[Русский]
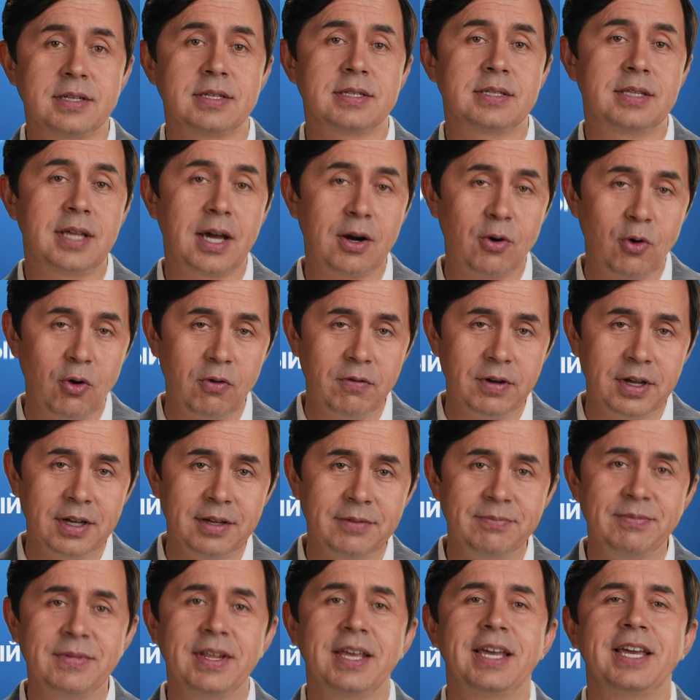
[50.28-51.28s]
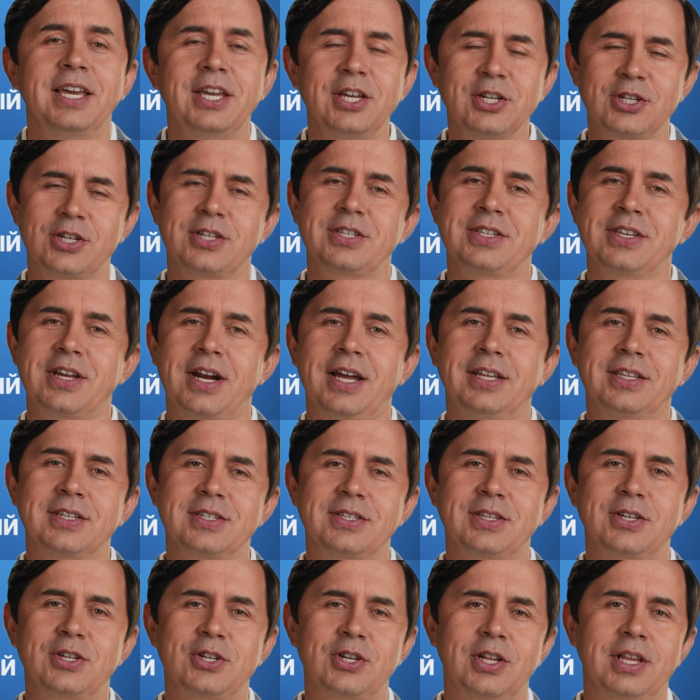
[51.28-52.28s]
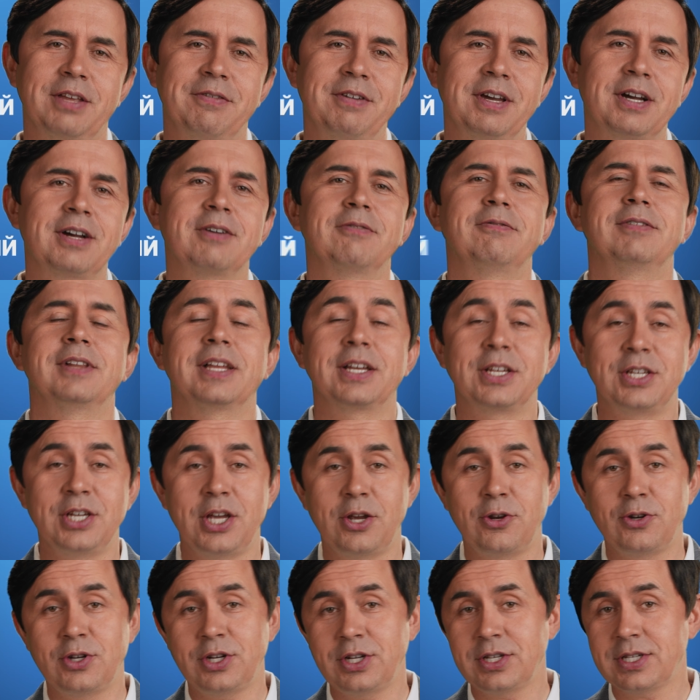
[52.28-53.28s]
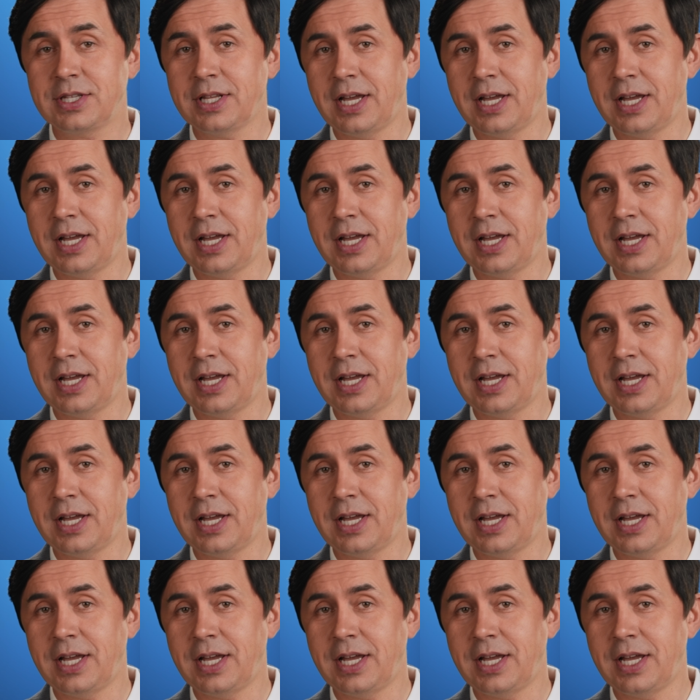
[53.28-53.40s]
Здоровый и жизнерадостный человек, владеющий